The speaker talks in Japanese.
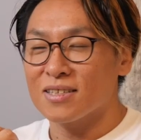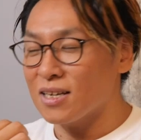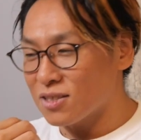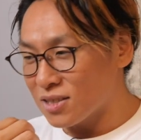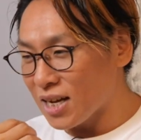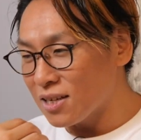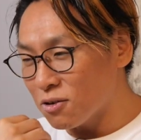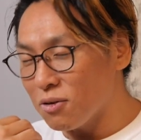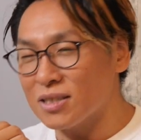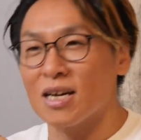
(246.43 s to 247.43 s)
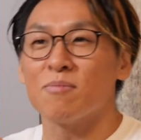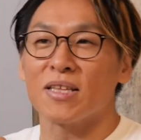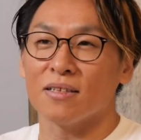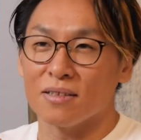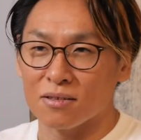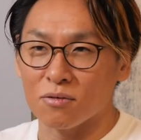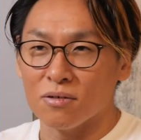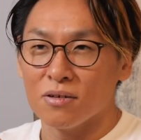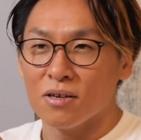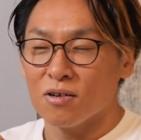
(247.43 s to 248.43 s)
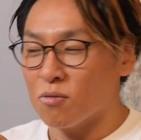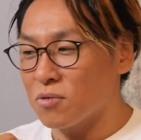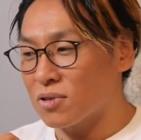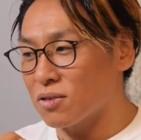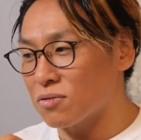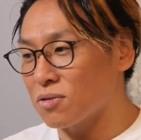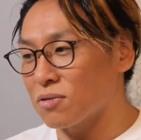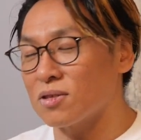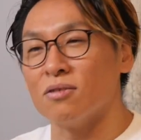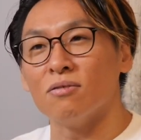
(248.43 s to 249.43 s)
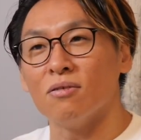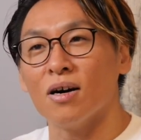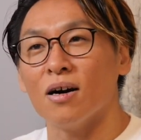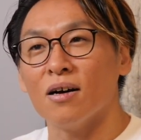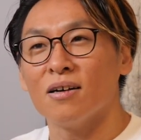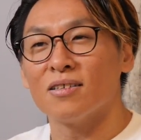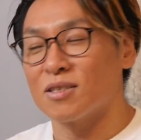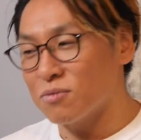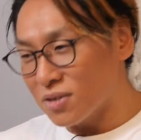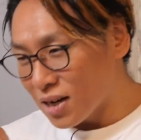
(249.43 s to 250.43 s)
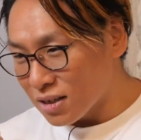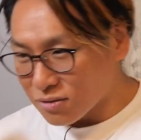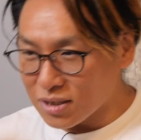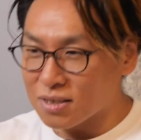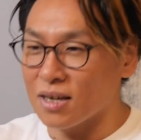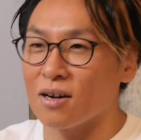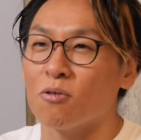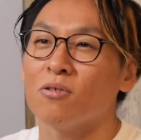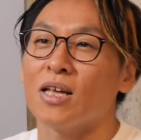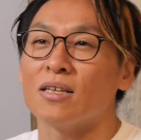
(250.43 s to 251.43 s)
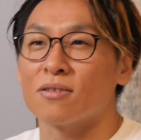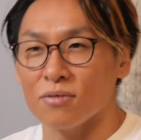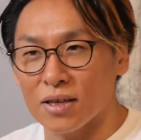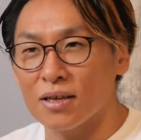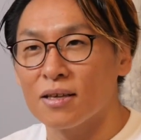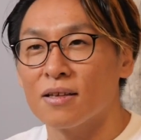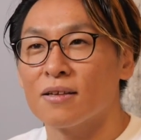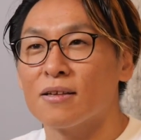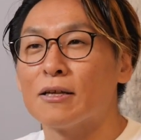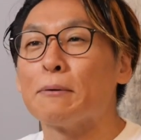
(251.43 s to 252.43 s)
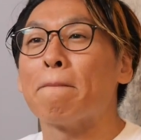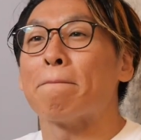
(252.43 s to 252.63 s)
最、最後はダメなんだと思ってる人っていうのは、うん、自分からの助けが来ないですよね。なるほどなる